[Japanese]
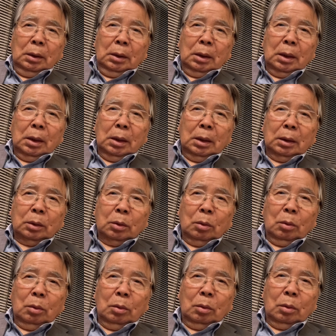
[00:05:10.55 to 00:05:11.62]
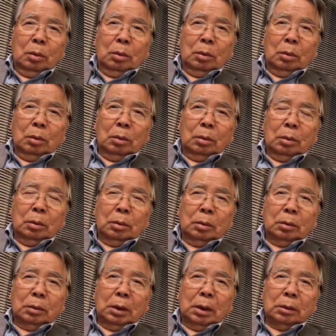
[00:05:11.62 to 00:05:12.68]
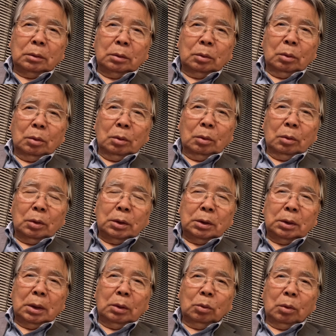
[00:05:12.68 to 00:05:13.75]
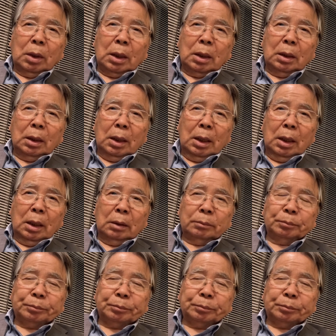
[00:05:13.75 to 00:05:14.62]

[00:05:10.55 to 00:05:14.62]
えっ、ー、と何ていうのこの自然の中でね